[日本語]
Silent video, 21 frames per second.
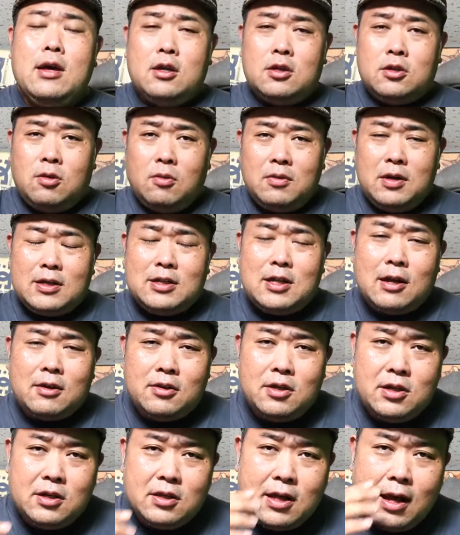そんな
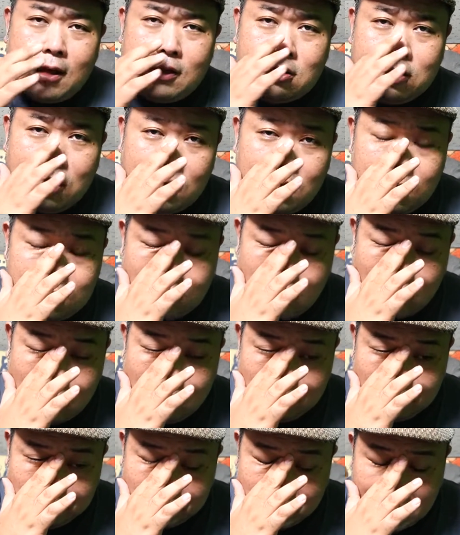作品があったんですね。
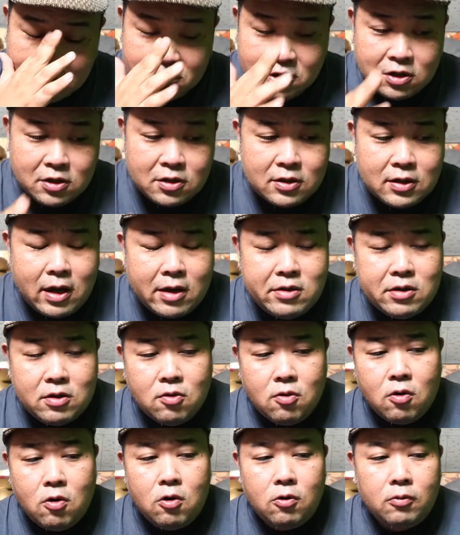で実際に
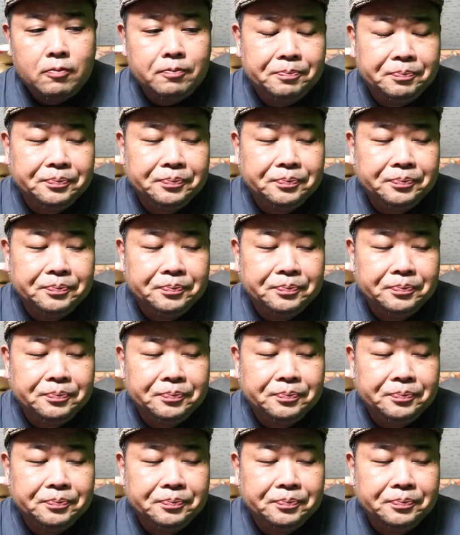こ